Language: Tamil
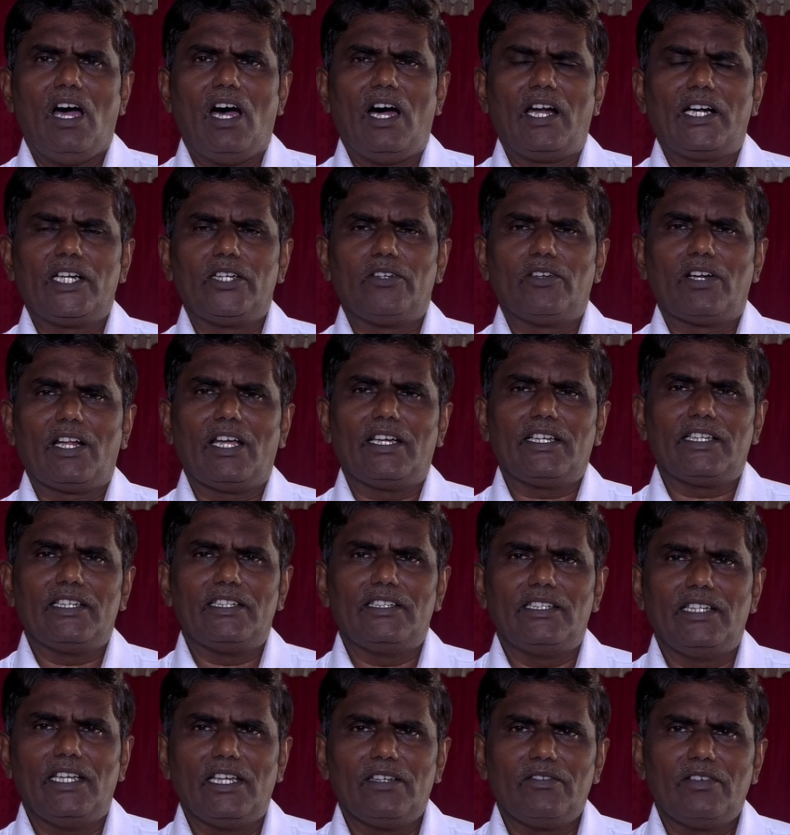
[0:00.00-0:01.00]
ஆண்டவராகிய
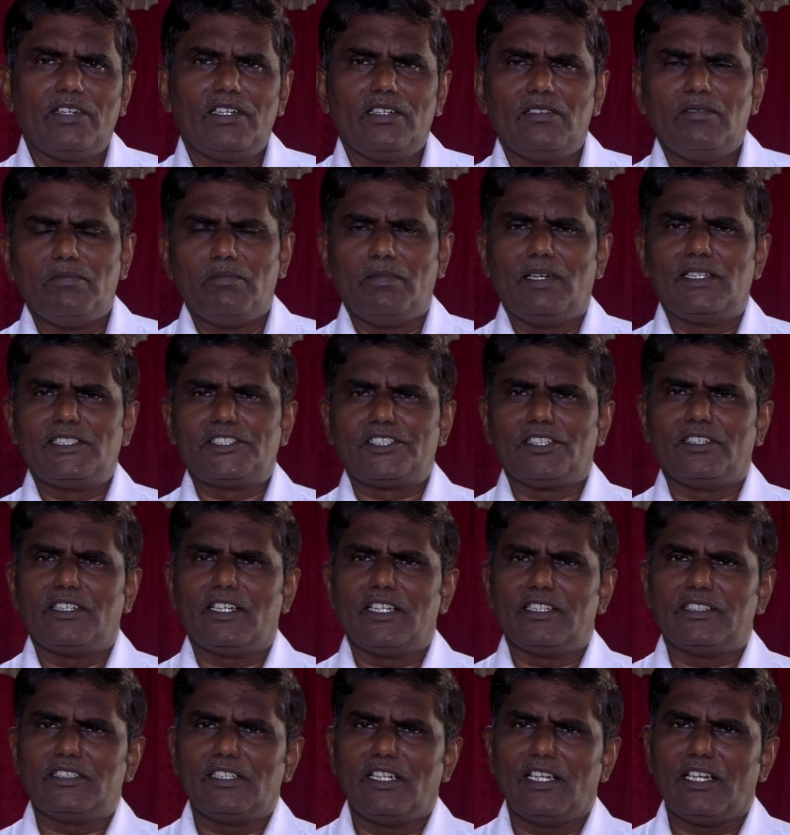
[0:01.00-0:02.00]
தேவன்
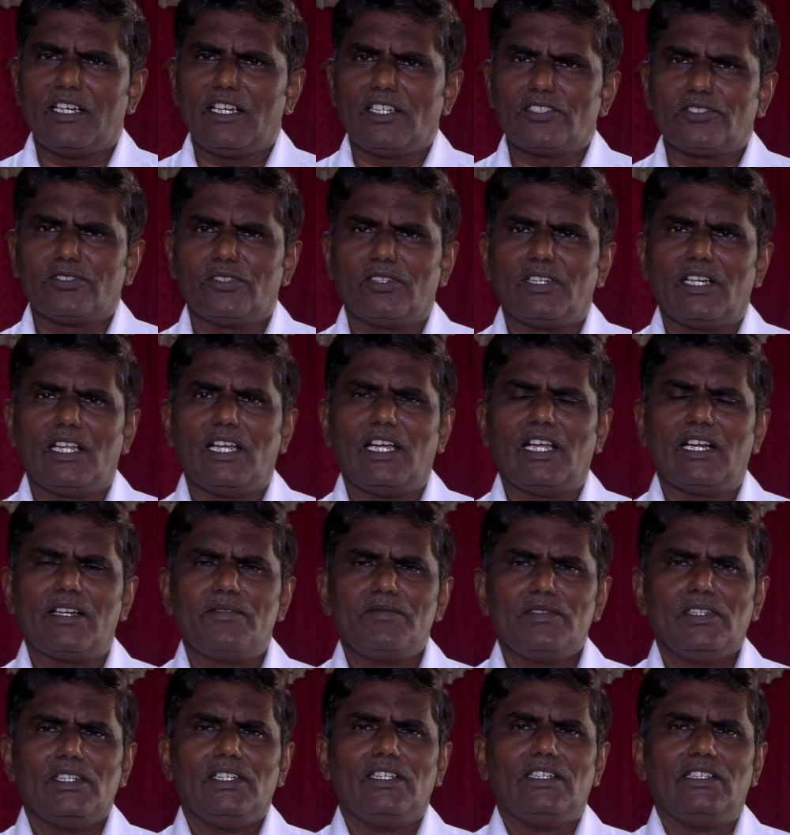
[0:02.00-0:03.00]
மனுஷனிடத்தில் என்ன சொன்னார்
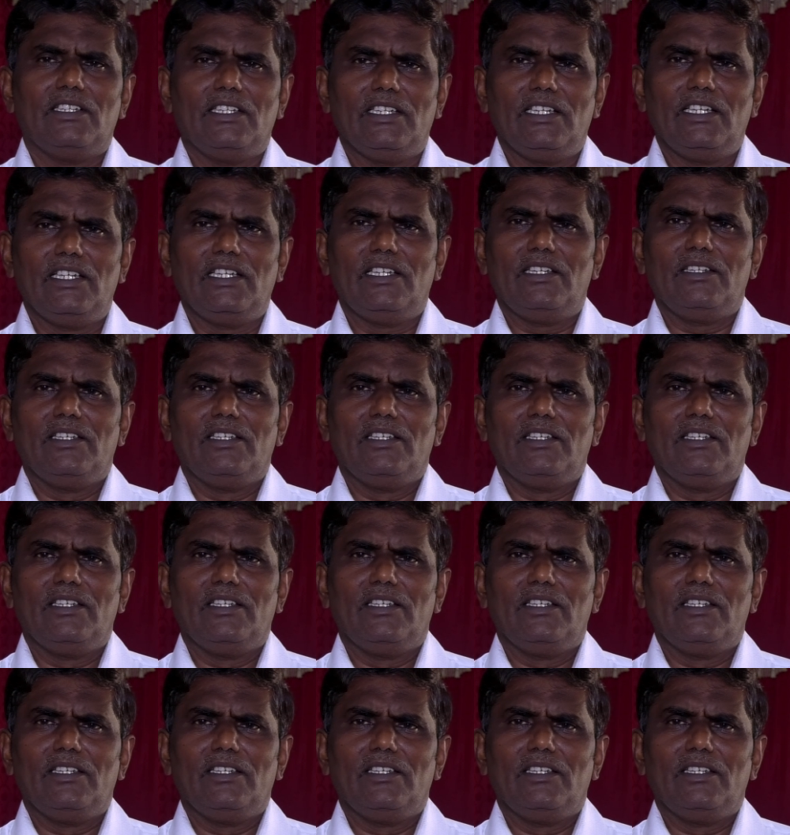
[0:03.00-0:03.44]
நீ